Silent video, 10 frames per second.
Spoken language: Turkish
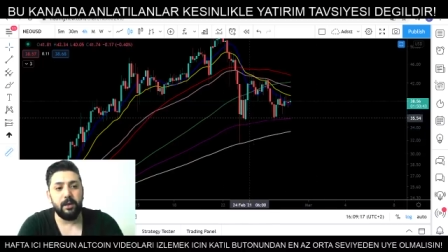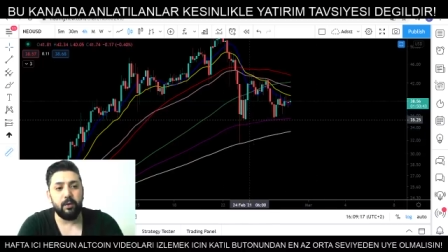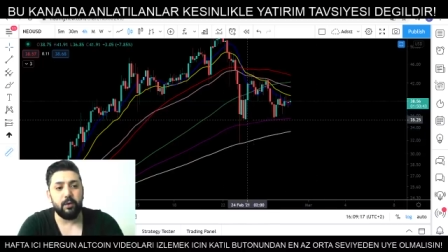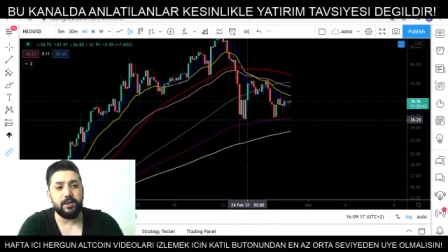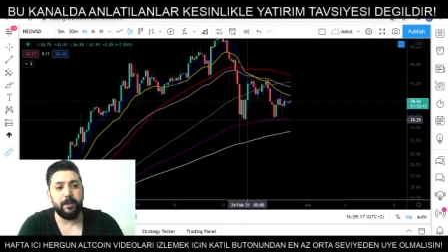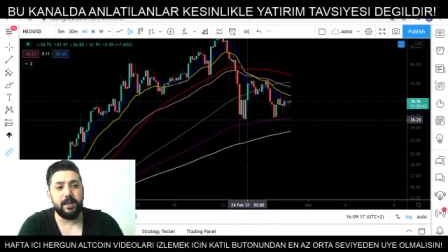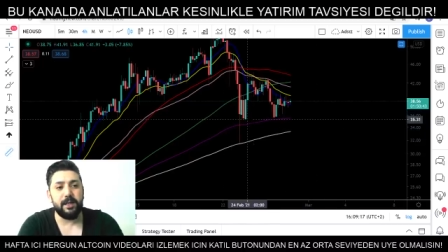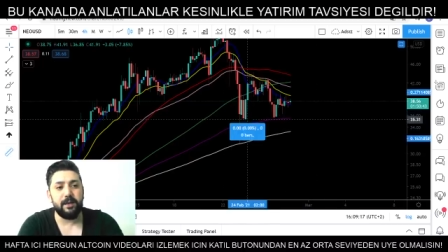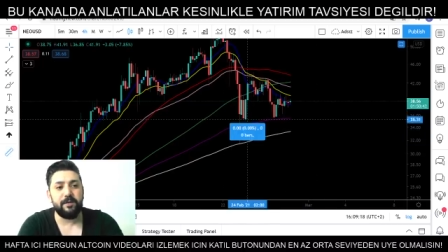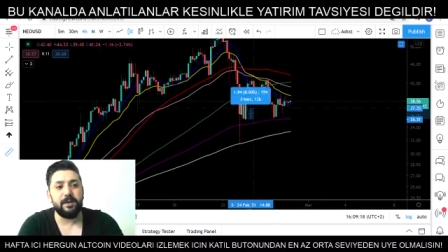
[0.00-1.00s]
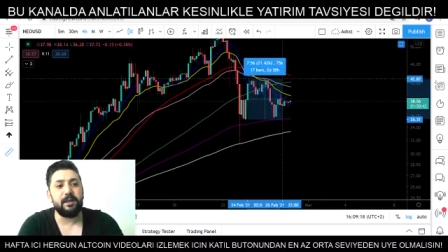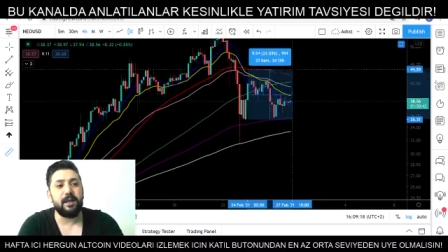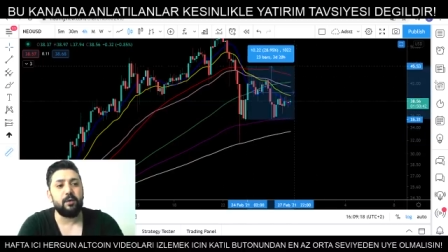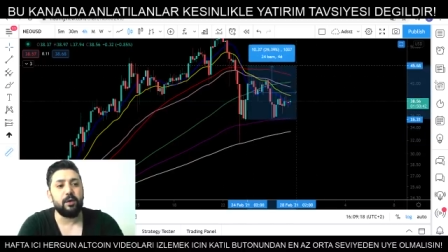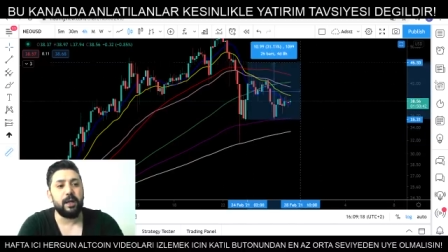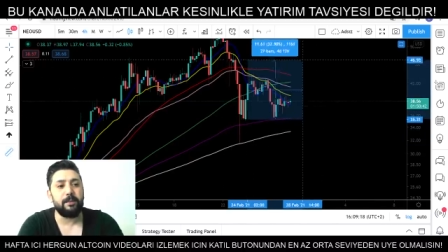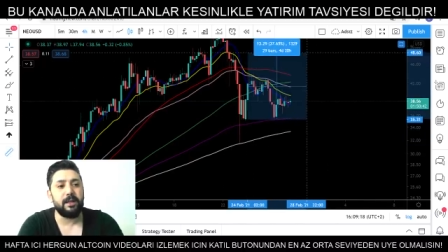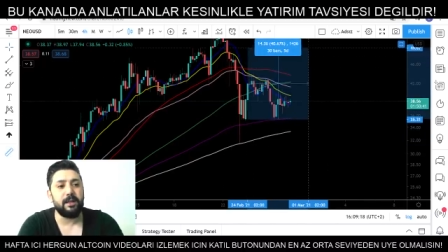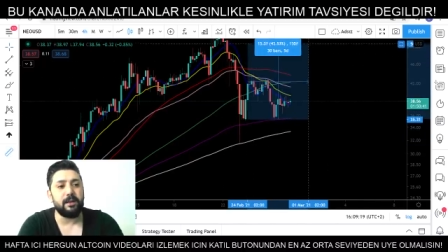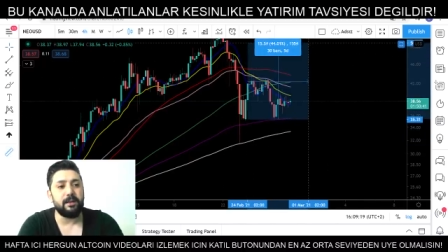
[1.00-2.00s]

O zaman hedefinde nere olabilir?